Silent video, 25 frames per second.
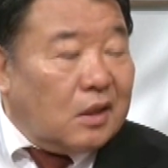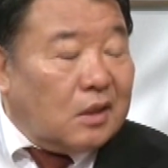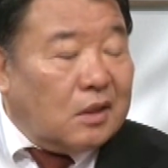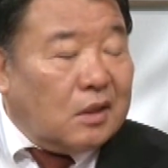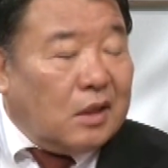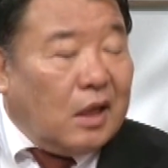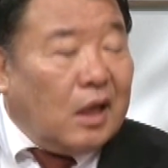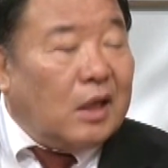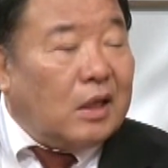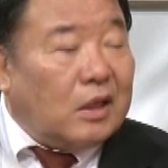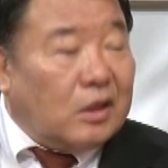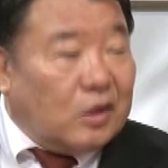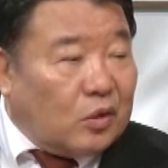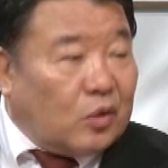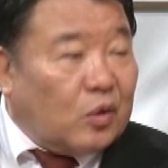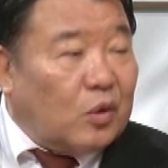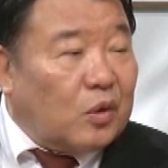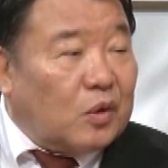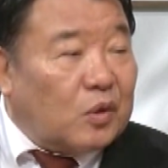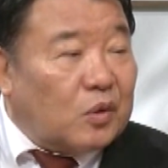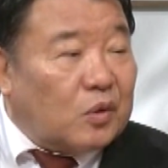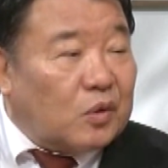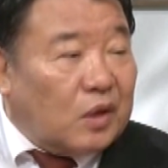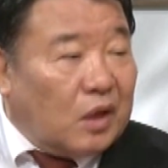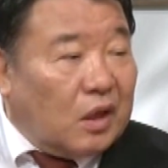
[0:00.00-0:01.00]
ないと
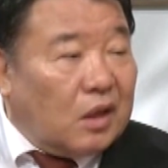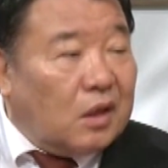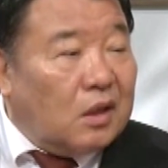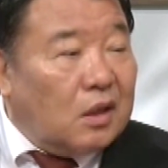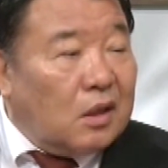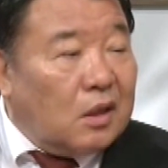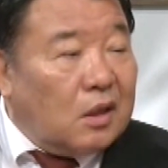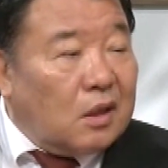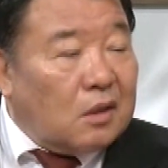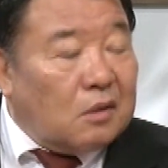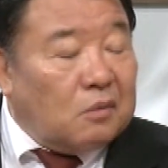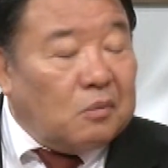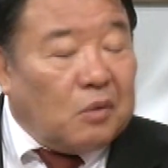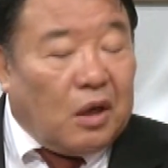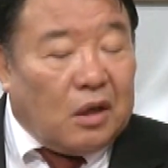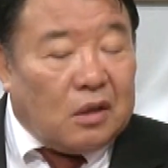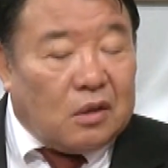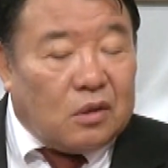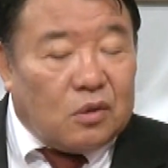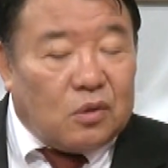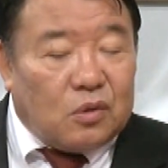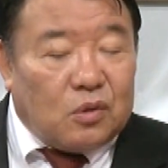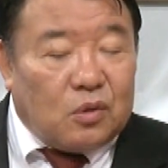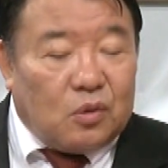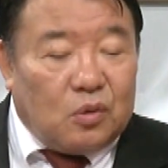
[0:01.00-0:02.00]
いうねまあ
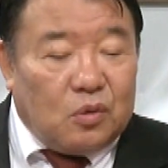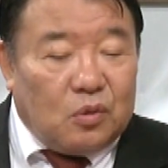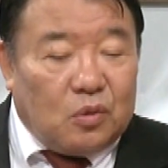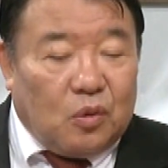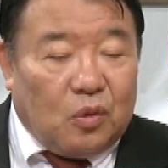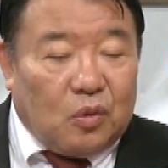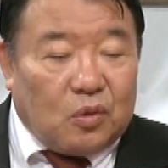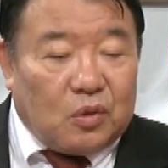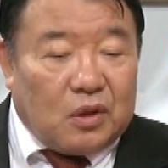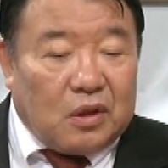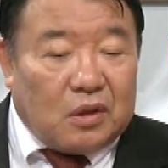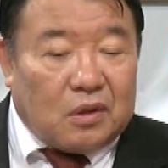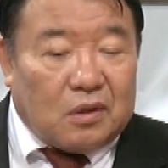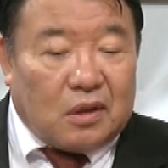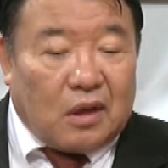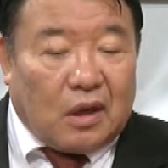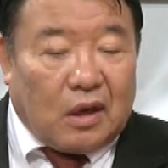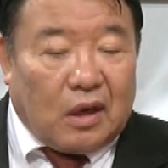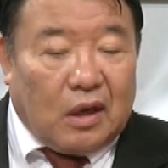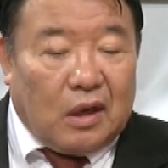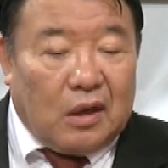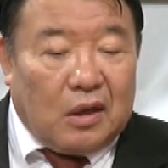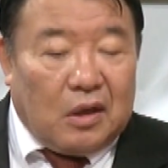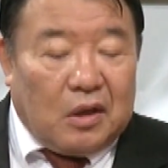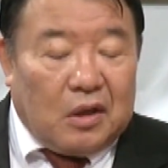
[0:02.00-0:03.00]
従属国ですか
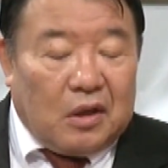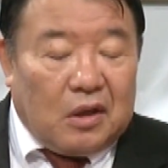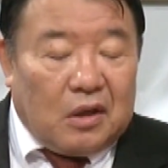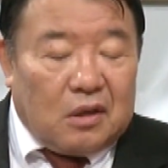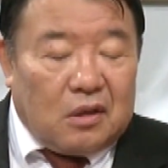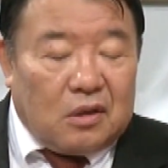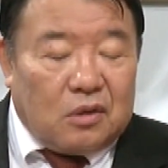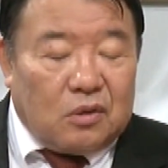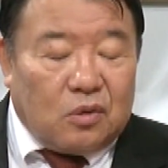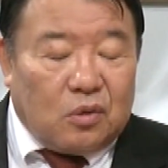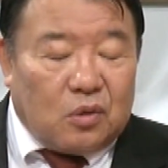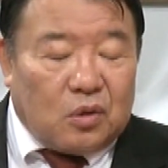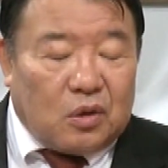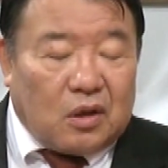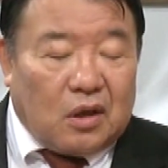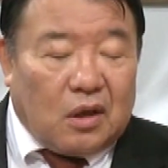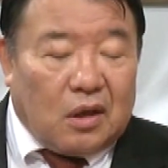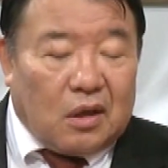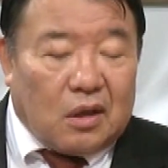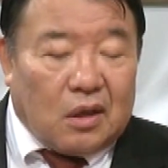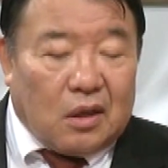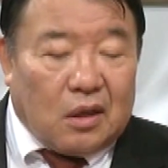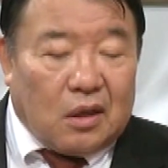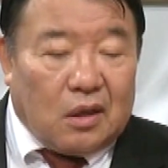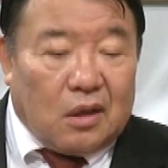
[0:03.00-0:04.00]
ら言うこと聞か
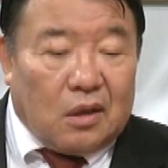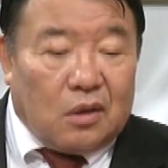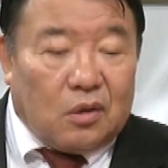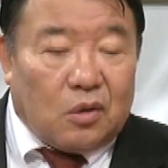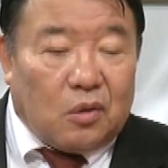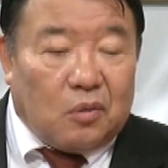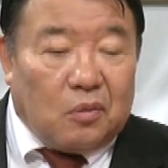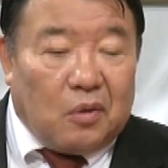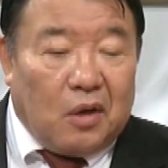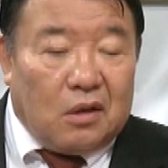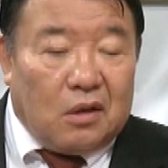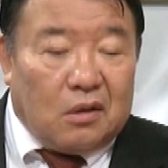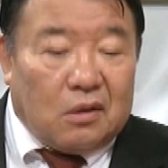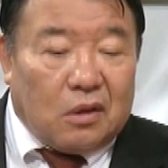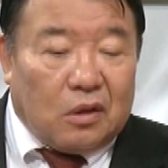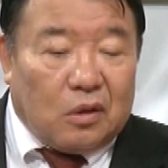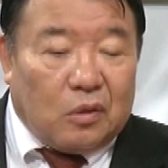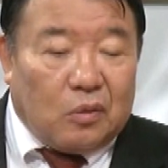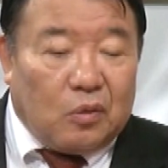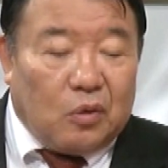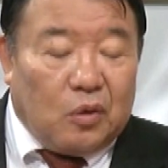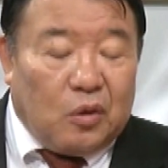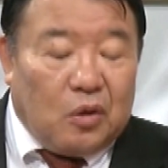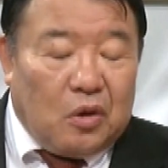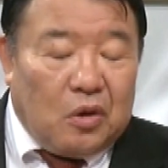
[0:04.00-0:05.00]
なきゃいけない時るけ
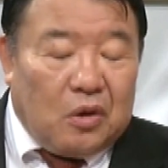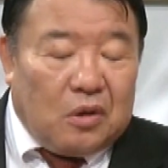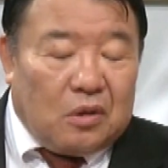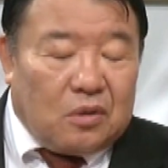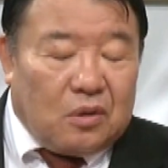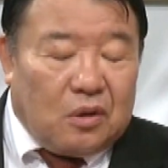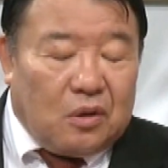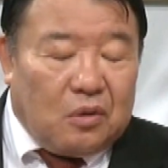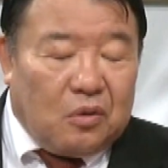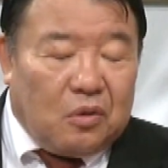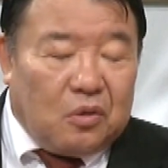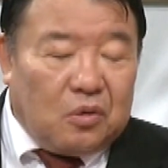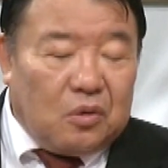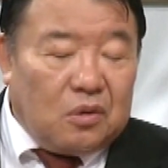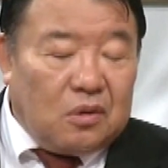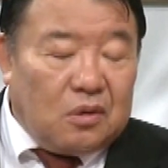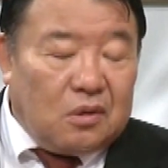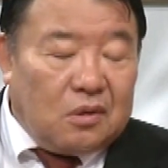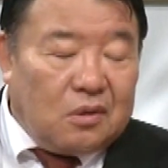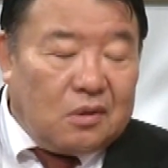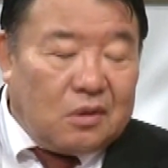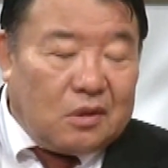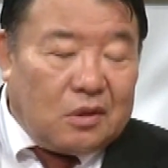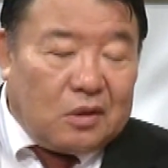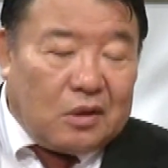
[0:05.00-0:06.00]
どもそれ
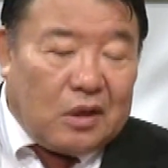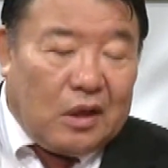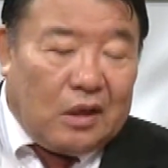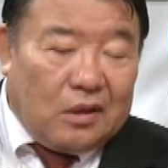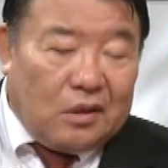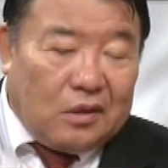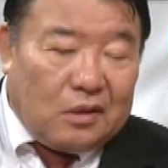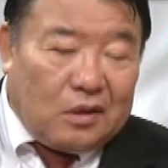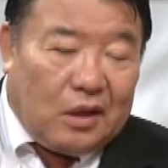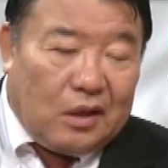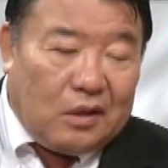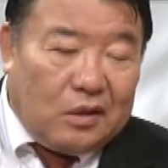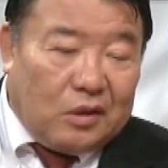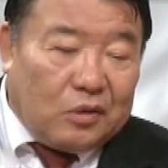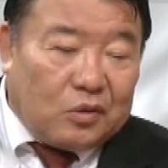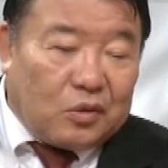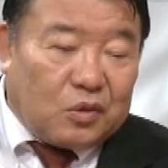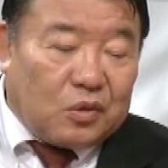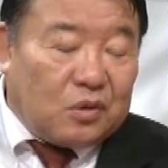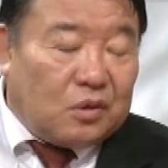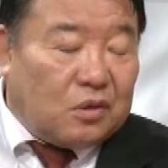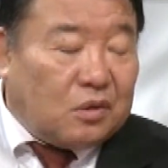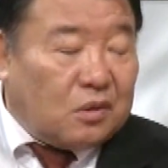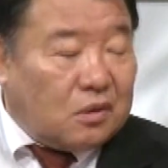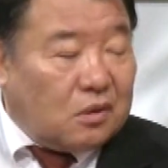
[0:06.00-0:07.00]
を単に
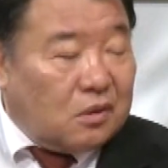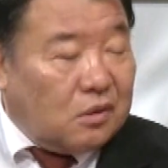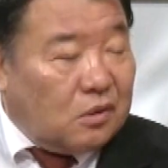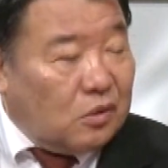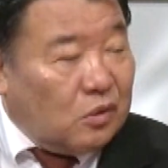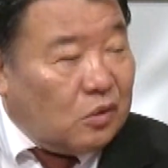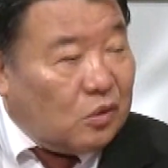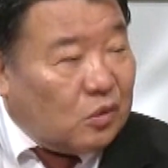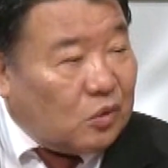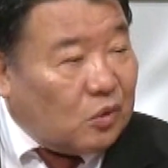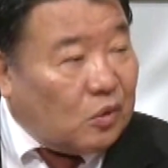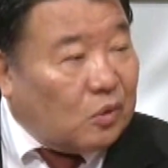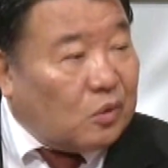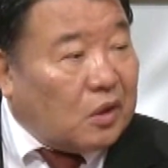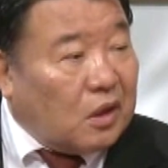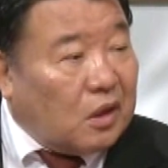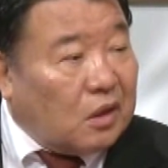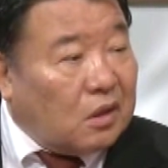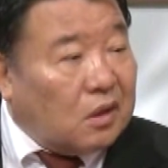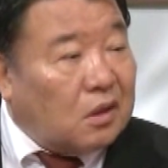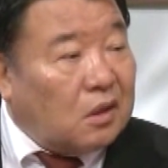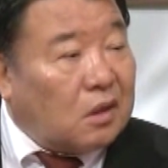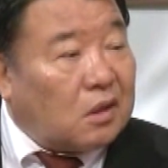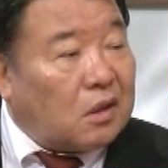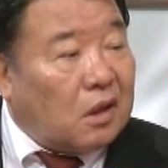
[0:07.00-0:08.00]
スーッと受け
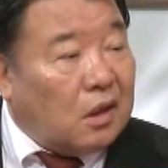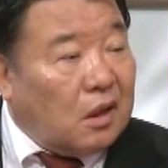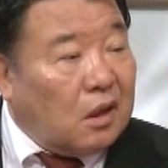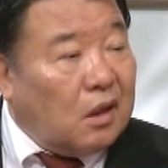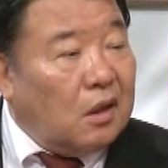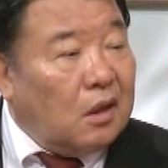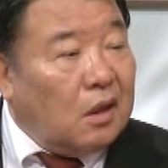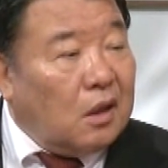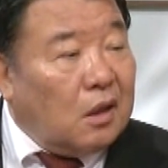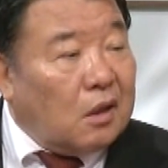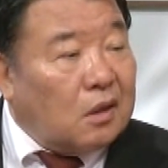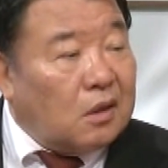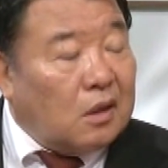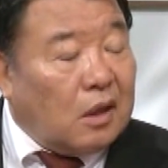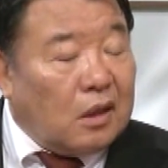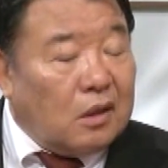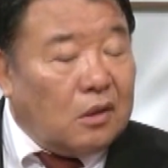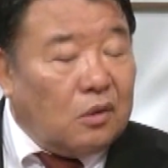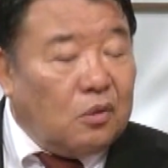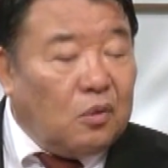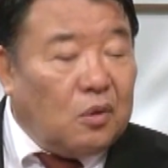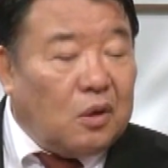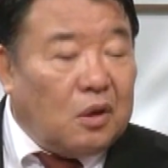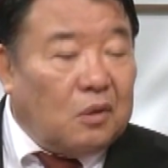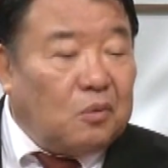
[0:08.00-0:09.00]
入れてね、ええ、
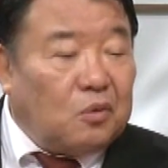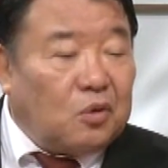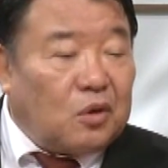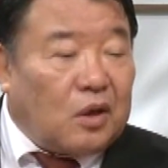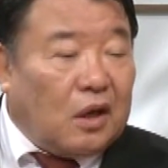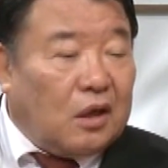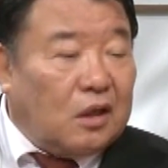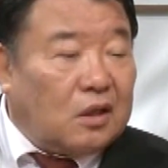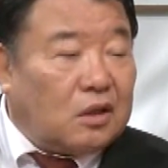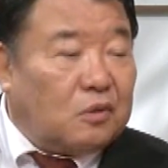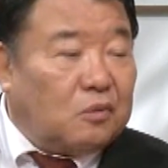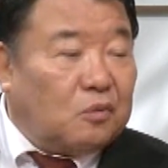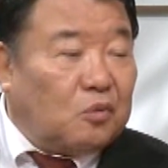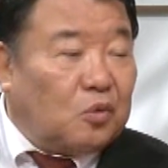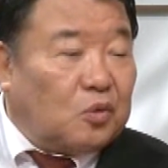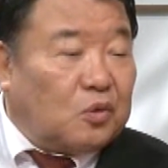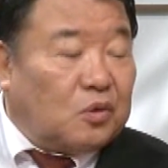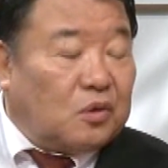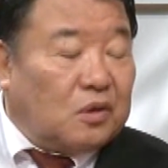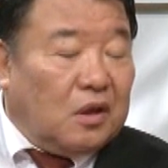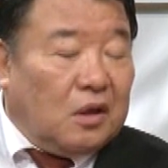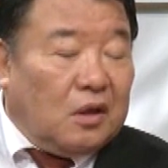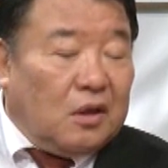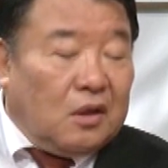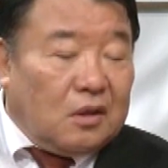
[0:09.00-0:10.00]
何のあれも悲しみも
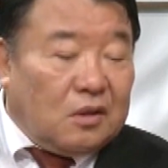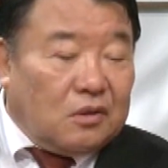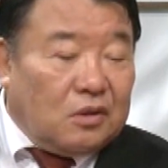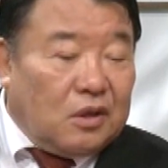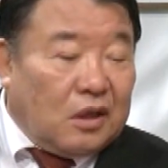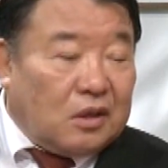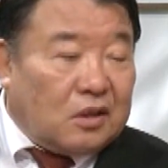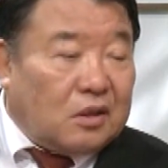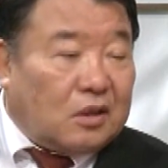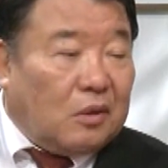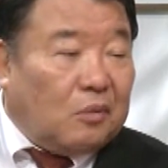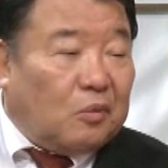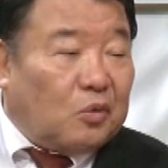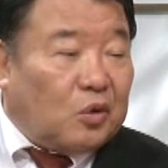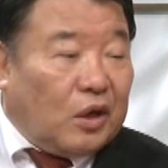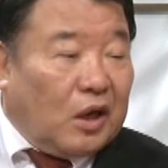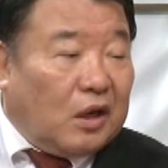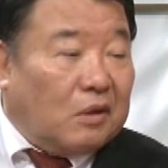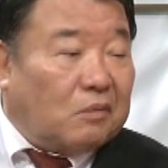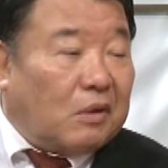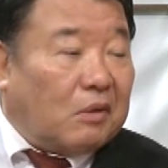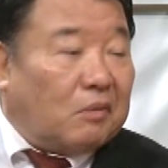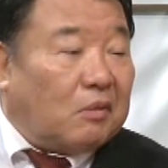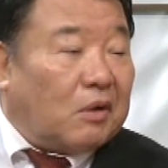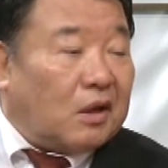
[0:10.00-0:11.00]
悔しさも
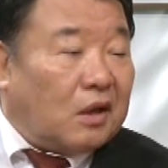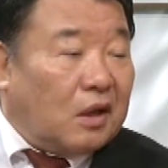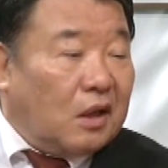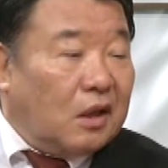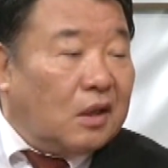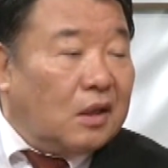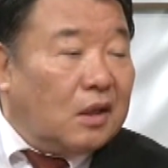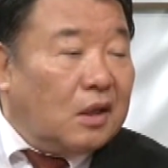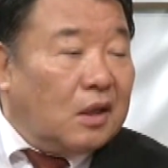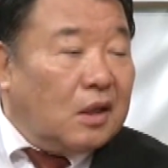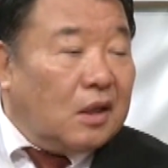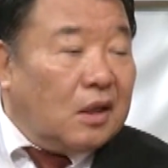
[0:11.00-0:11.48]
ないままね